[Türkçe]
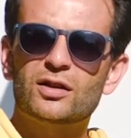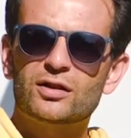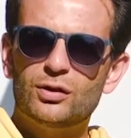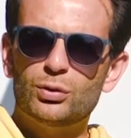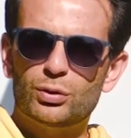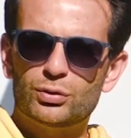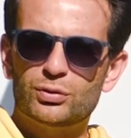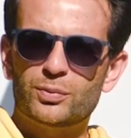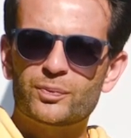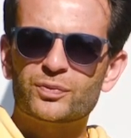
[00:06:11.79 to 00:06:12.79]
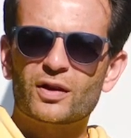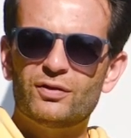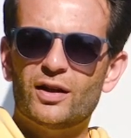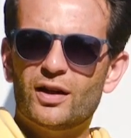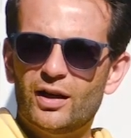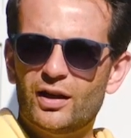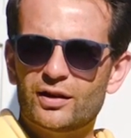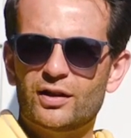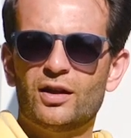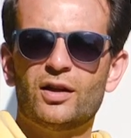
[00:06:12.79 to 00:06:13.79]
giriyoruz. Ve
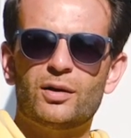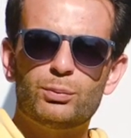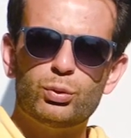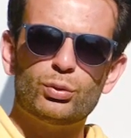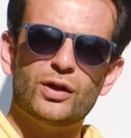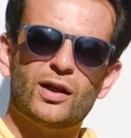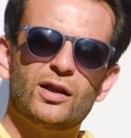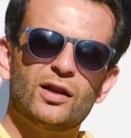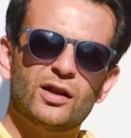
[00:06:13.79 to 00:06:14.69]
eğer burada